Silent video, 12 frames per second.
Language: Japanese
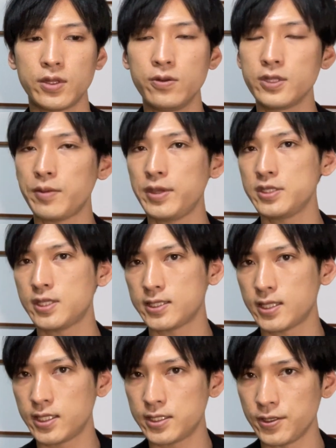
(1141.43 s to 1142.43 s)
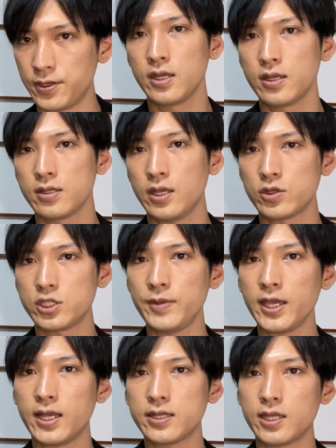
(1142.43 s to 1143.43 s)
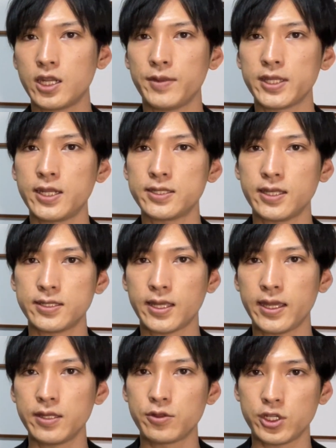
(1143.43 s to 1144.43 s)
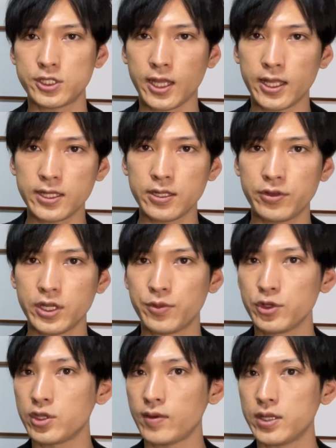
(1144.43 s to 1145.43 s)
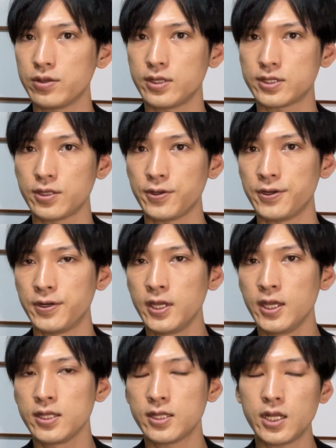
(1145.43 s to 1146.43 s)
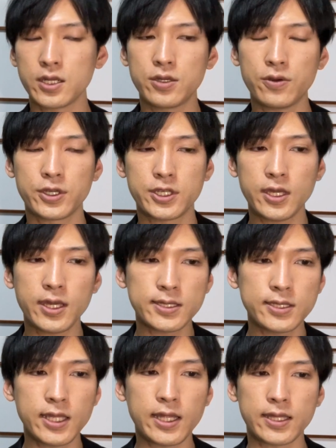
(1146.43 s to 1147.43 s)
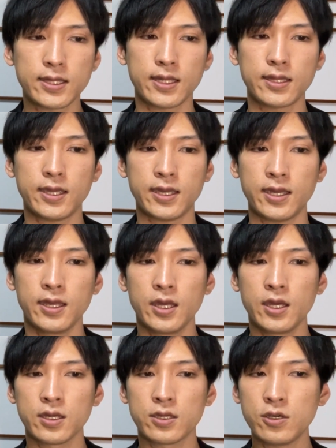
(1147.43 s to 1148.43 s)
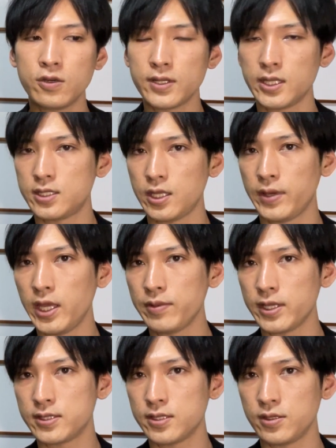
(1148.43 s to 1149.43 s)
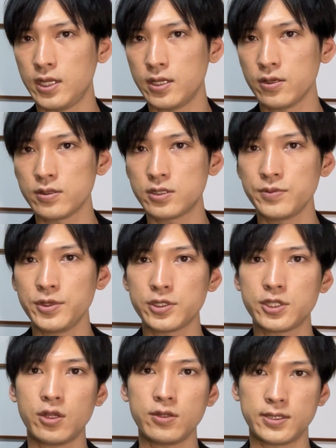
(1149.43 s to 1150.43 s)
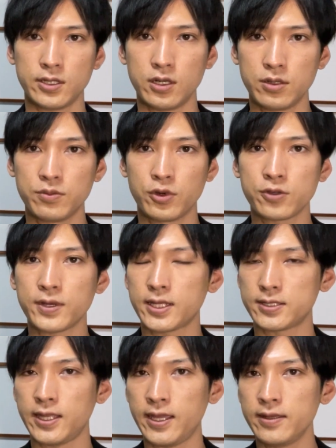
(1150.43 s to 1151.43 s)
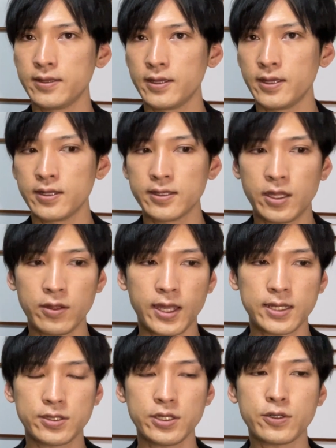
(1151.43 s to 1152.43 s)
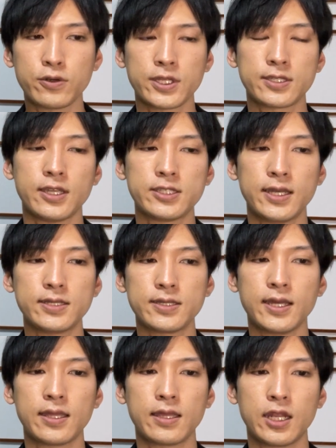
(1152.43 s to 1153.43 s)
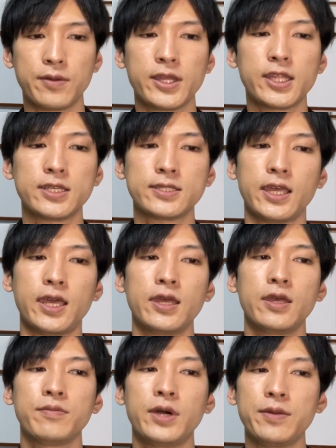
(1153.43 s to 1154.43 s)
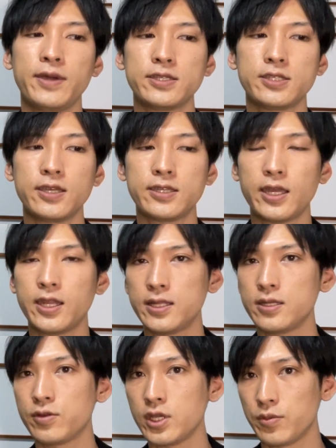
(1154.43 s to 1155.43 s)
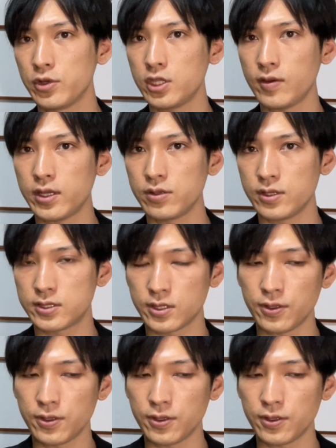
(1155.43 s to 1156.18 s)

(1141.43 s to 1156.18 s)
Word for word: ノーダメージだったんですよ。で、押し目があったらまたですね、再エントリーしたいなというふうには思ってはいるんですけど、ただ今日引き安値だったんで、今日はですね、売買せずに様子見をしてるんですよ。僕はですね。なので明日以降ですね、チャンスがあったらまたですね、売買していきたいなというふうに思ってはいるんですけ